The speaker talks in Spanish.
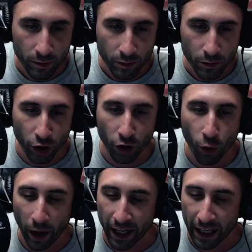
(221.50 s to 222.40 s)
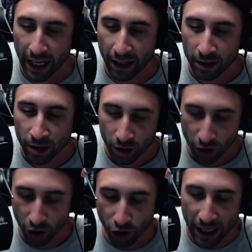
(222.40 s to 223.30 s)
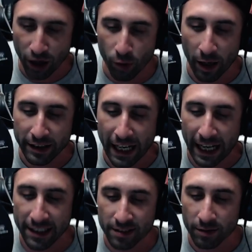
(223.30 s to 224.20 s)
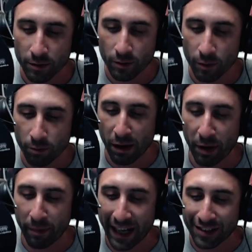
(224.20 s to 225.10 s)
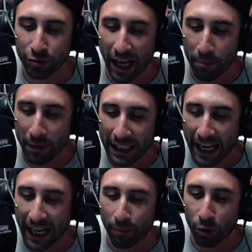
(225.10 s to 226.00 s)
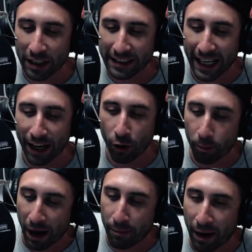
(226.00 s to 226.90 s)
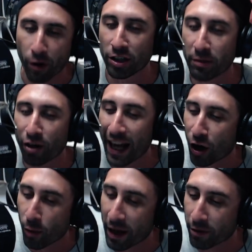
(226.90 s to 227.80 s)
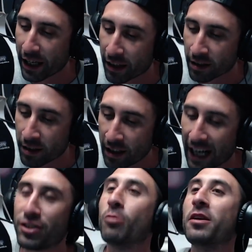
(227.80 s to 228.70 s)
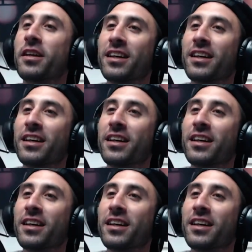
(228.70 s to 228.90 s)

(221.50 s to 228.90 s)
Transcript: don Juan, acá. Hola, ¿cómo andás? ¿me preparás una mila napolitana con papa? Bueno, tengo que a comer bien. Ah, te lo mandé.